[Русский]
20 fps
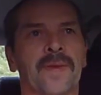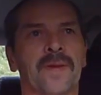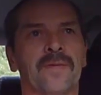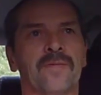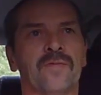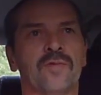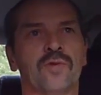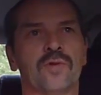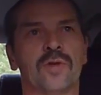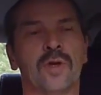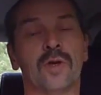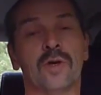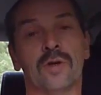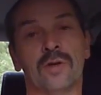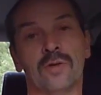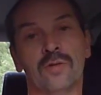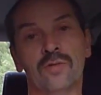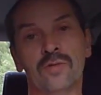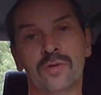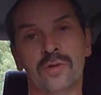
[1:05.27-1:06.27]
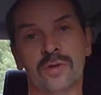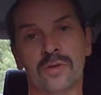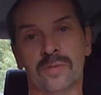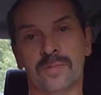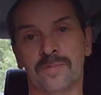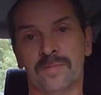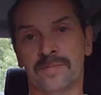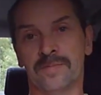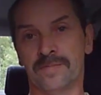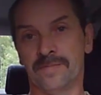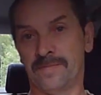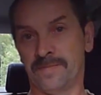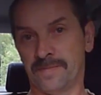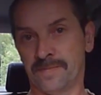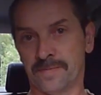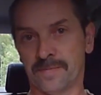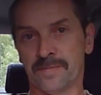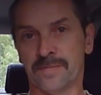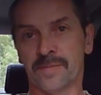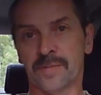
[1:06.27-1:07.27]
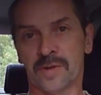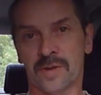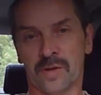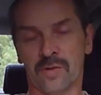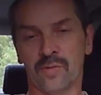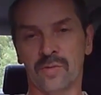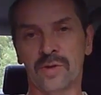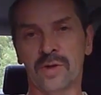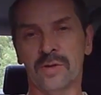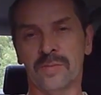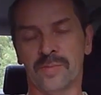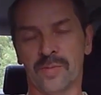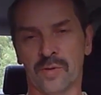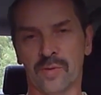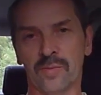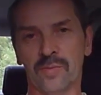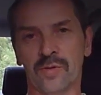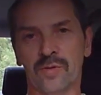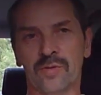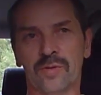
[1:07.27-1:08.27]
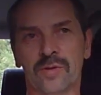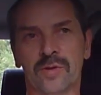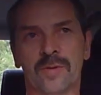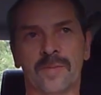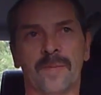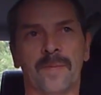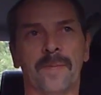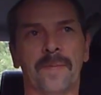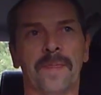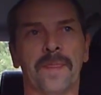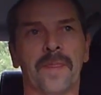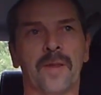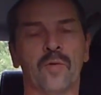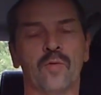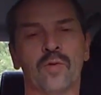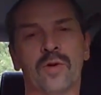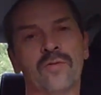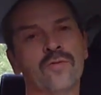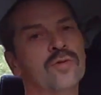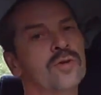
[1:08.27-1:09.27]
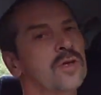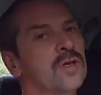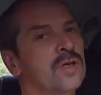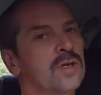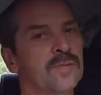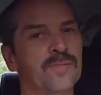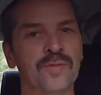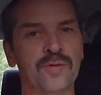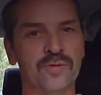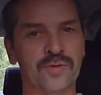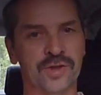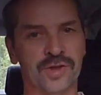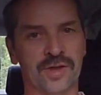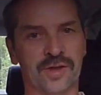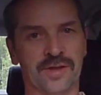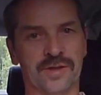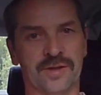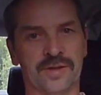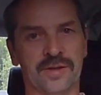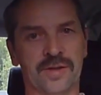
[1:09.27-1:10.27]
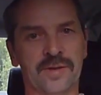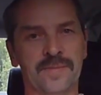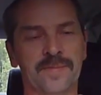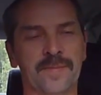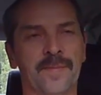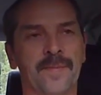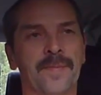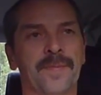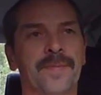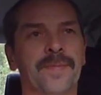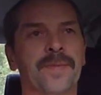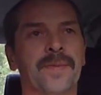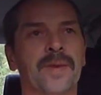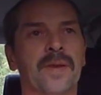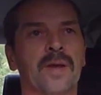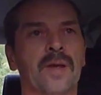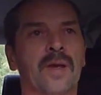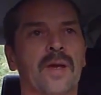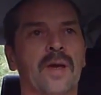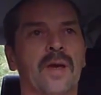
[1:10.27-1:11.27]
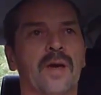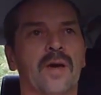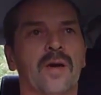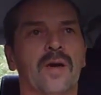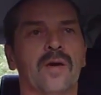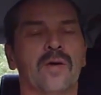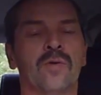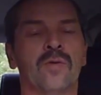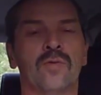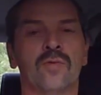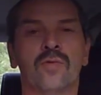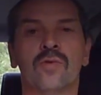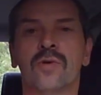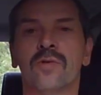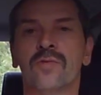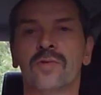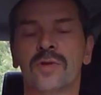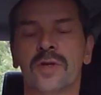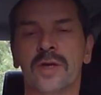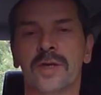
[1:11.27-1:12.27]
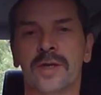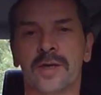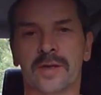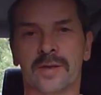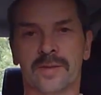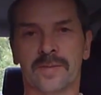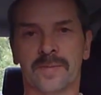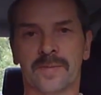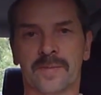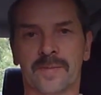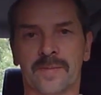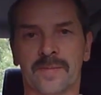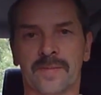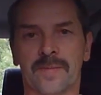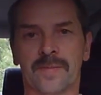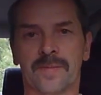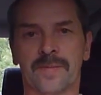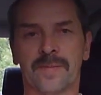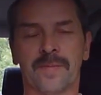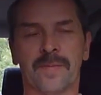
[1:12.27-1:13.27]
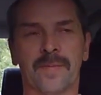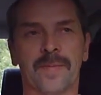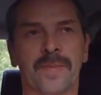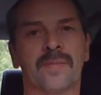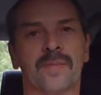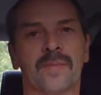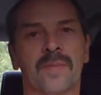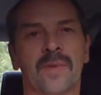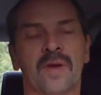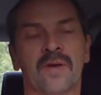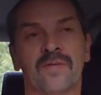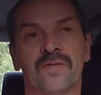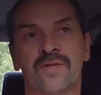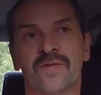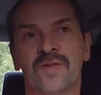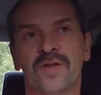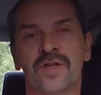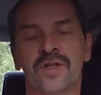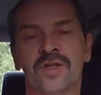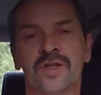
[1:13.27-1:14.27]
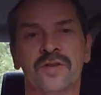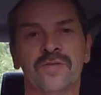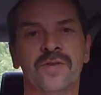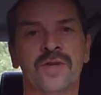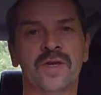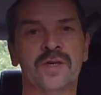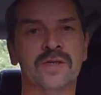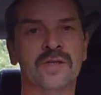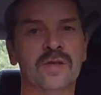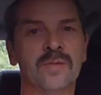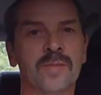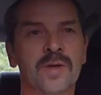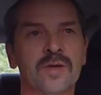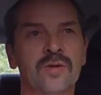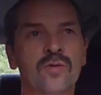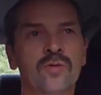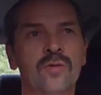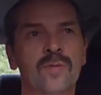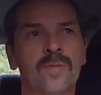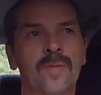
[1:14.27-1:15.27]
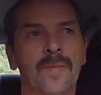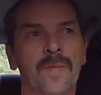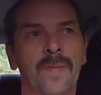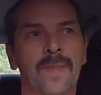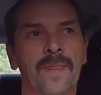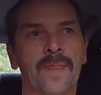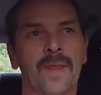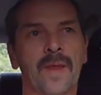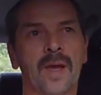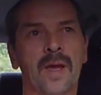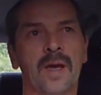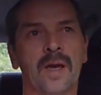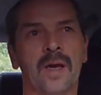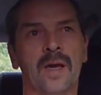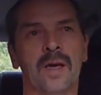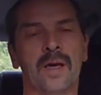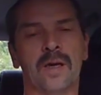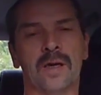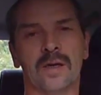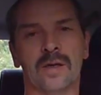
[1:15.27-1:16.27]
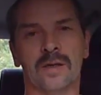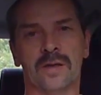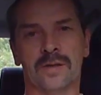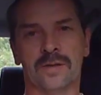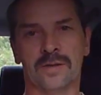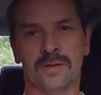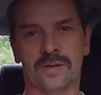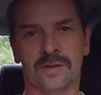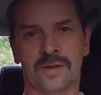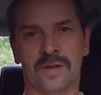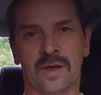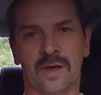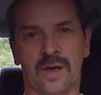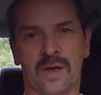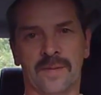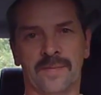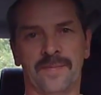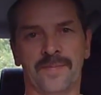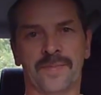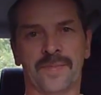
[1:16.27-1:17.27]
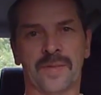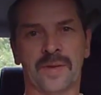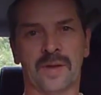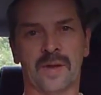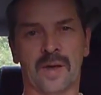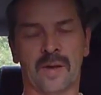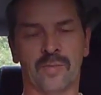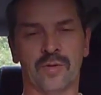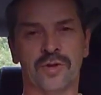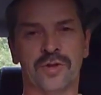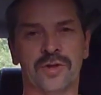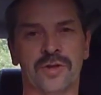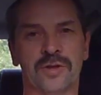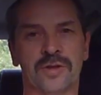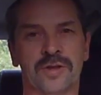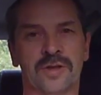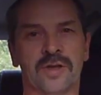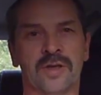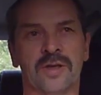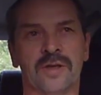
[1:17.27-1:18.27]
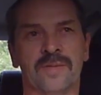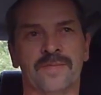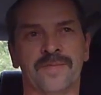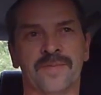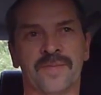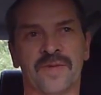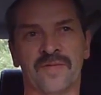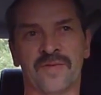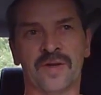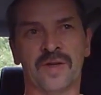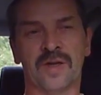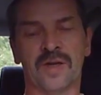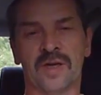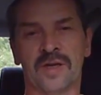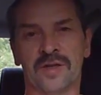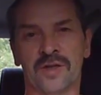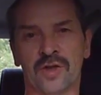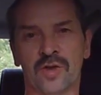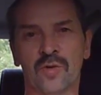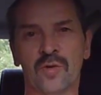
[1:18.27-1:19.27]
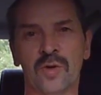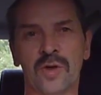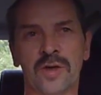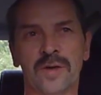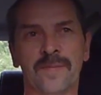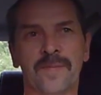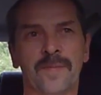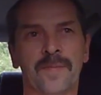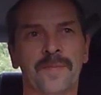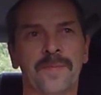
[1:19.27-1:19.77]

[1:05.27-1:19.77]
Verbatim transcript: Вот. Люди заходят, пробуют. У кого-то это получается, а у кого-то нет. В 2012 году э, я обучился в онлайн-школе